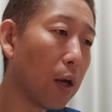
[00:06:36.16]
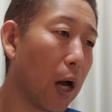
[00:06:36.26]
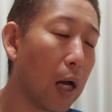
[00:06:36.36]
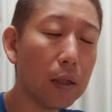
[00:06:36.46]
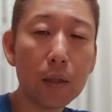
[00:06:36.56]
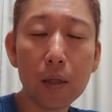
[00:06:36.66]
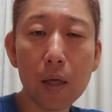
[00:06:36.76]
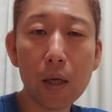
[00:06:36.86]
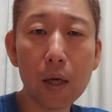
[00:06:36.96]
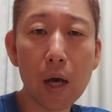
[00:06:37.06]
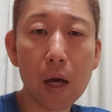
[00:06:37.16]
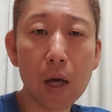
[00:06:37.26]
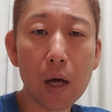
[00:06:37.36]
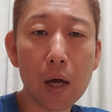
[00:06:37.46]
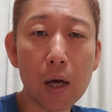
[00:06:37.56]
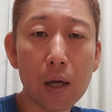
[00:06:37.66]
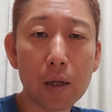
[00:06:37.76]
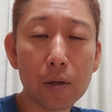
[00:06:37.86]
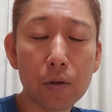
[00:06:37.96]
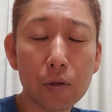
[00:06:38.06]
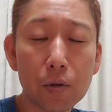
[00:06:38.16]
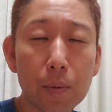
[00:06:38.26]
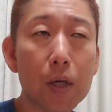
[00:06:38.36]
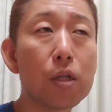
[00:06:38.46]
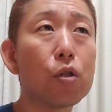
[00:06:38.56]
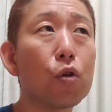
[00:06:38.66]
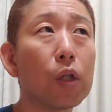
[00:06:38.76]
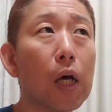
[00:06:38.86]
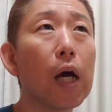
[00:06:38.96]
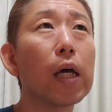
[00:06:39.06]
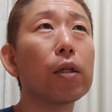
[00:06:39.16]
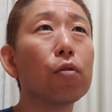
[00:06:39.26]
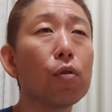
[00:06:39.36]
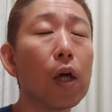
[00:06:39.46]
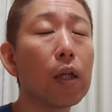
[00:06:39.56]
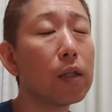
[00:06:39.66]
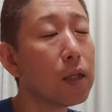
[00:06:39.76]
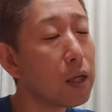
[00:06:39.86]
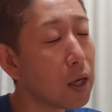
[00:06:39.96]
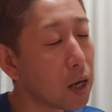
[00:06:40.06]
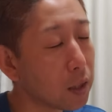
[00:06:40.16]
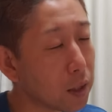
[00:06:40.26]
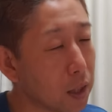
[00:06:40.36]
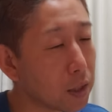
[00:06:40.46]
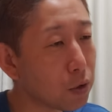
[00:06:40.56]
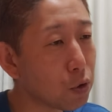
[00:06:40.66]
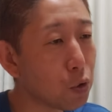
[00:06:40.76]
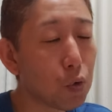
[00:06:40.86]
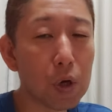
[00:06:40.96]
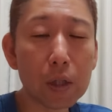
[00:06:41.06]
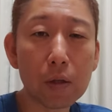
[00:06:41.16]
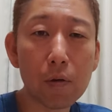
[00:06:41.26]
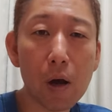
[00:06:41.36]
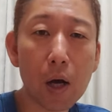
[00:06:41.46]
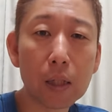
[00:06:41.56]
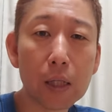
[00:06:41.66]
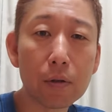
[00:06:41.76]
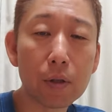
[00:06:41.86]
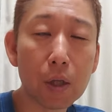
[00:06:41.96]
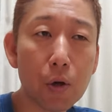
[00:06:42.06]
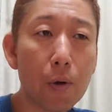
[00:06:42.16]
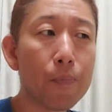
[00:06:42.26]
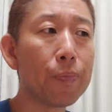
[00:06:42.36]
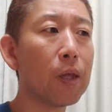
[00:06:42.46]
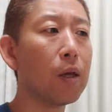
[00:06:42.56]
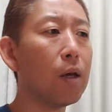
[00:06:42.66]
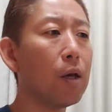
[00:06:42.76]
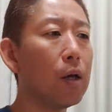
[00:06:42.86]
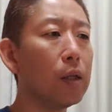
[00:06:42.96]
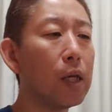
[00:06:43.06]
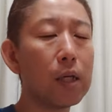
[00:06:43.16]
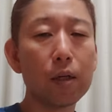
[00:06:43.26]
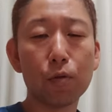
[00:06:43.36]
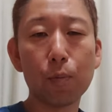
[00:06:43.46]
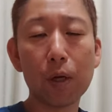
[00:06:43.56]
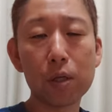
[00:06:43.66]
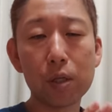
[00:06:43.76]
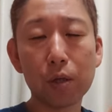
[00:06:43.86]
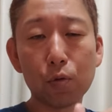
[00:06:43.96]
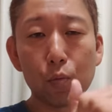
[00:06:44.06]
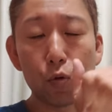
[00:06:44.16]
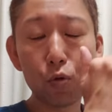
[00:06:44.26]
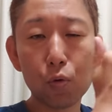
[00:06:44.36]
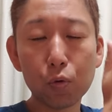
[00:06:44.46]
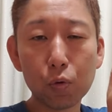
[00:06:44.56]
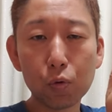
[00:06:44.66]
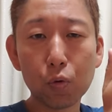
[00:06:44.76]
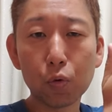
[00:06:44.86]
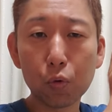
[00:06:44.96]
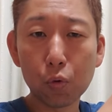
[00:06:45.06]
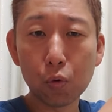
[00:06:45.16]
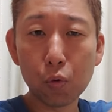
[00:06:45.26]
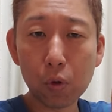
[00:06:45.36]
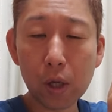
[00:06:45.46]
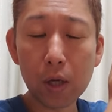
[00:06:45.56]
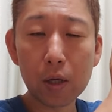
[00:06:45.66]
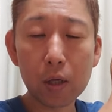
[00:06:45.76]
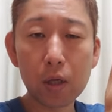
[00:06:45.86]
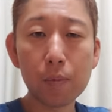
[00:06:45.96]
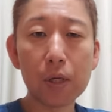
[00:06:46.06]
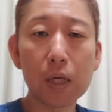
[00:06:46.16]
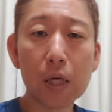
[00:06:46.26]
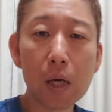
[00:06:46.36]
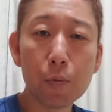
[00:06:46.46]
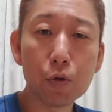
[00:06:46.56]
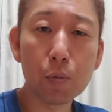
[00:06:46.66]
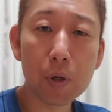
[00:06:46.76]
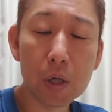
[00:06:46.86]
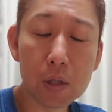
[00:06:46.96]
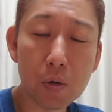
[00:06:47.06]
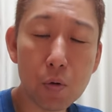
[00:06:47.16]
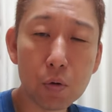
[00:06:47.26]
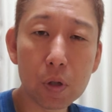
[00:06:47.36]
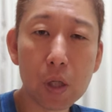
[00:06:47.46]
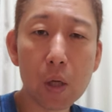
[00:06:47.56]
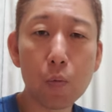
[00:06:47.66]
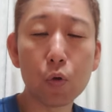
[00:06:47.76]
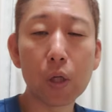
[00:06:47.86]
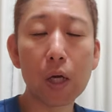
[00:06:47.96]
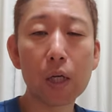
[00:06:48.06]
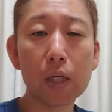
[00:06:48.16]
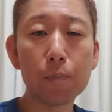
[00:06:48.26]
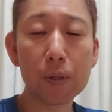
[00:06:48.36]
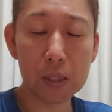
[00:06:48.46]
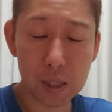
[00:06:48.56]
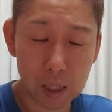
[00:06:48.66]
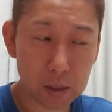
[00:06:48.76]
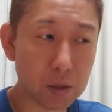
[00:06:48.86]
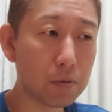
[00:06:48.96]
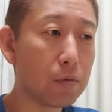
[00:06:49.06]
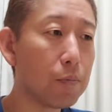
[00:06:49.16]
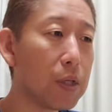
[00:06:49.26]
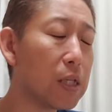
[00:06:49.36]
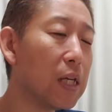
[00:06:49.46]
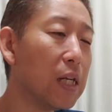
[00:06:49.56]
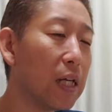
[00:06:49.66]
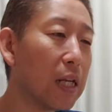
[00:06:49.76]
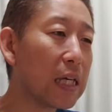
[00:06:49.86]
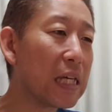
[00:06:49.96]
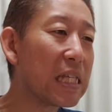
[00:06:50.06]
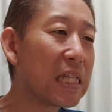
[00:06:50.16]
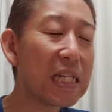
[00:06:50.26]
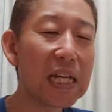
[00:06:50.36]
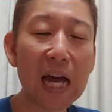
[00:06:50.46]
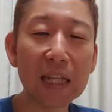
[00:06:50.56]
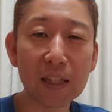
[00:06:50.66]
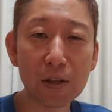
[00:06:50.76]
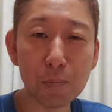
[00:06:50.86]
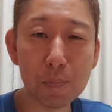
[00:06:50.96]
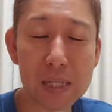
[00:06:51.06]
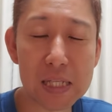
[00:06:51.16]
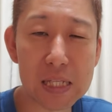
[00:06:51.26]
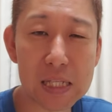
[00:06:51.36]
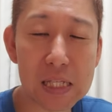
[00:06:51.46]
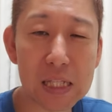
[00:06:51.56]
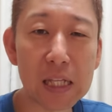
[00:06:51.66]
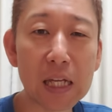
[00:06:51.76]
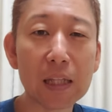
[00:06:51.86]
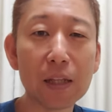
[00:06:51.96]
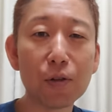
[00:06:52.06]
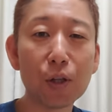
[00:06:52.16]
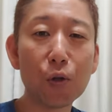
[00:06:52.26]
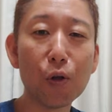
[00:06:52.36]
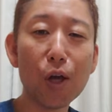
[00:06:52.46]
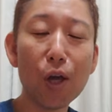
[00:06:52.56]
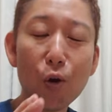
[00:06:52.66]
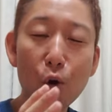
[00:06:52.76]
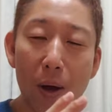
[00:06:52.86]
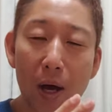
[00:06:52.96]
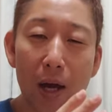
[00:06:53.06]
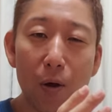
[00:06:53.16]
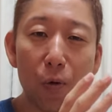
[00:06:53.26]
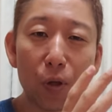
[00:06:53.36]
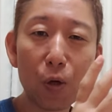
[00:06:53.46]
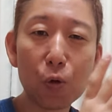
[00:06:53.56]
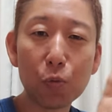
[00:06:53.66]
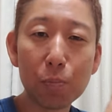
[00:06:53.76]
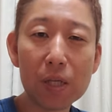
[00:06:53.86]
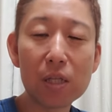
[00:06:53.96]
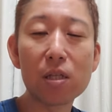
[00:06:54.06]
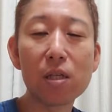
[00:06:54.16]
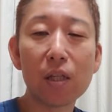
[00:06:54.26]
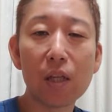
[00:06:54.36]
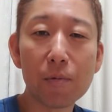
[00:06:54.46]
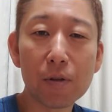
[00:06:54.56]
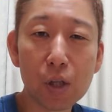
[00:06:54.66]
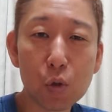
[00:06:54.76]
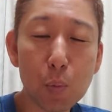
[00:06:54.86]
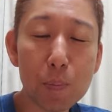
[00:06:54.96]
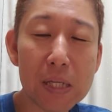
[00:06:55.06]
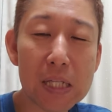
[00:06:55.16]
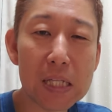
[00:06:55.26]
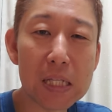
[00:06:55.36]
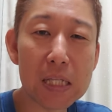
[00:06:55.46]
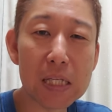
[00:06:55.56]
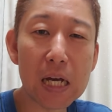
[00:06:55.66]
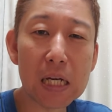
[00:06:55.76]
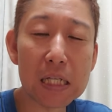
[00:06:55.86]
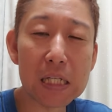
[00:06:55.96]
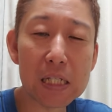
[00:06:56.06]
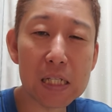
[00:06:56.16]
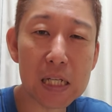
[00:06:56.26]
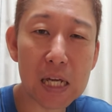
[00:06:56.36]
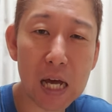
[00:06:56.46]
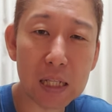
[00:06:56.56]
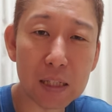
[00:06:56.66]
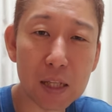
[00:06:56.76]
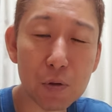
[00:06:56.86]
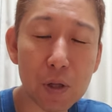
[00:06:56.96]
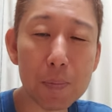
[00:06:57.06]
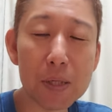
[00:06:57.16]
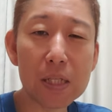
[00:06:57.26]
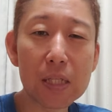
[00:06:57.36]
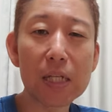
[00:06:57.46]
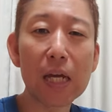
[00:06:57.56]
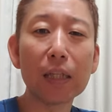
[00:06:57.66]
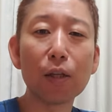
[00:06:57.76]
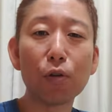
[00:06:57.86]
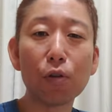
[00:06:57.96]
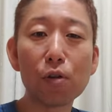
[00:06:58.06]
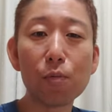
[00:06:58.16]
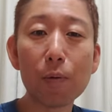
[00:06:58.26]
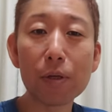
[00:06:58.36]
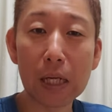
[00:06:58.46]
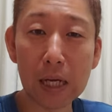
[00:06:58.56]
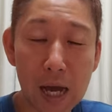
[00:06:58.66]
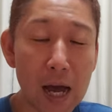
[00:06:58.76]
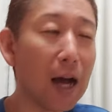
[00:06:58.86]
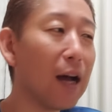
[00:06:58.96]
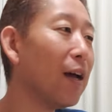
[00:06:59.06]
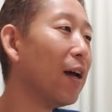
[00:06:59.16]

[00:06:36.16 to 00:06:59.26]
安定感が素晴らしいというか高いですよね安定感が高いという日本語が合ってるか分かんないですけど何が素晴らしいかってもちろん音と音のこのね響き合いも素晴らしい音程もお互いぴっちり合ってるぴっちりじゃないきっちり合ってるピッチって言いたかったんですけど細かい音程のことピッチって言いますけどもピッチがきっちり合ってるでぴっちり合ってるって言ってしまいましたが、